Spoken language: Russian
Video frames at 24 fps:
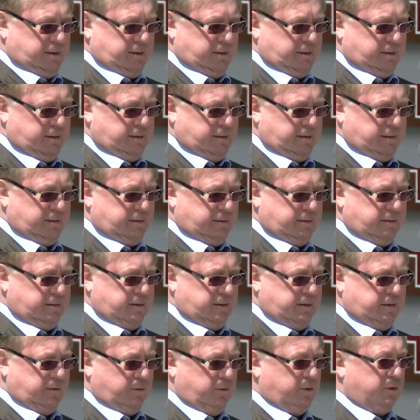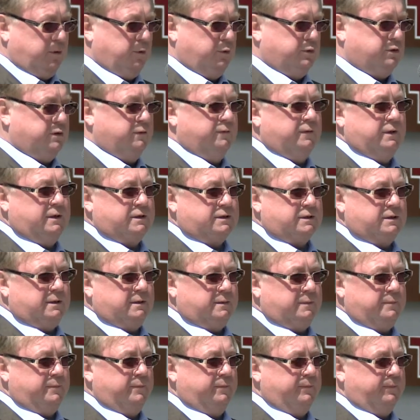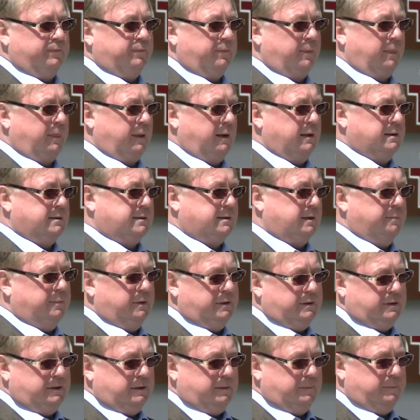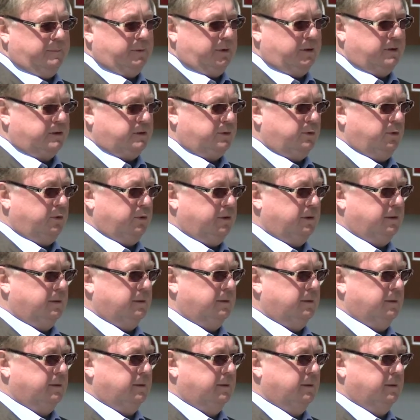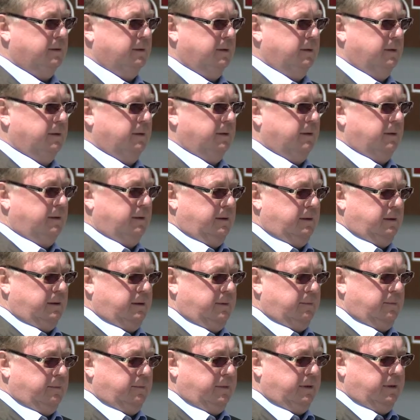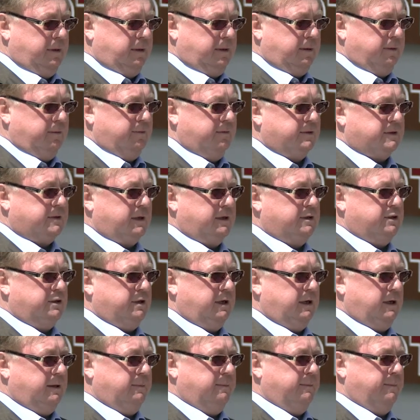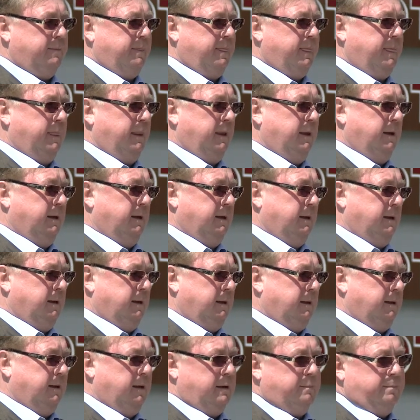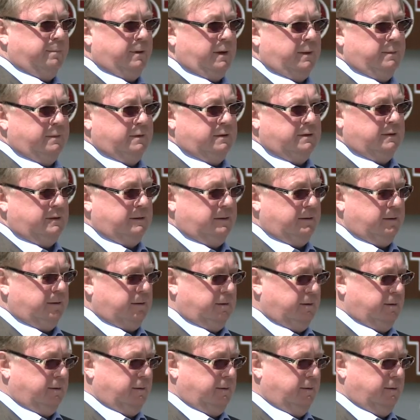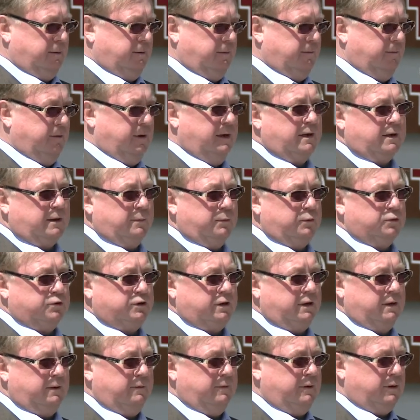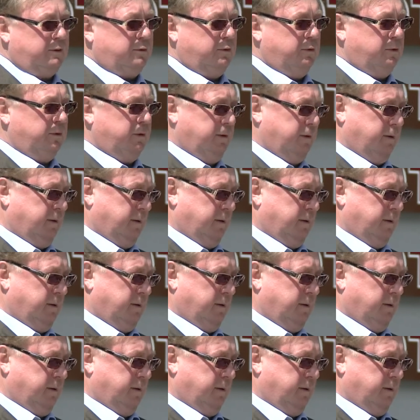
э, сегодня очень важное событие происходит. Мы возвращаем дань памяти великому человеку,